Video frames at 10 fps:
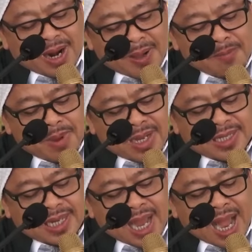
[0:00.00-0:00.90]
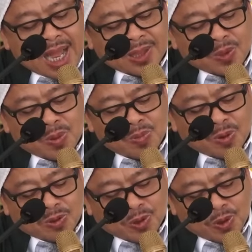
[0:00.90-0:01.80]
Falamma
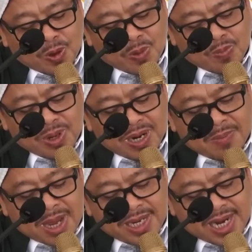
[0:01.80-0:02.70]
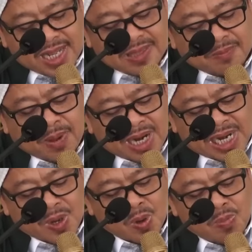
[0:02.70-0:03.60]
ja'athum rusuluhum bil bayinat
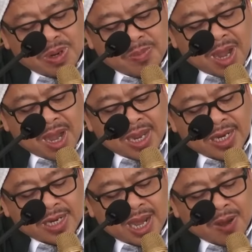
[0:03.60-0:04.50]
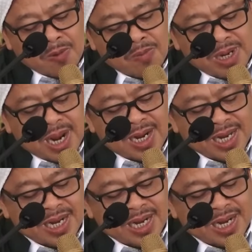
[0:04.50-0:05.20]
parihu bima indahum minal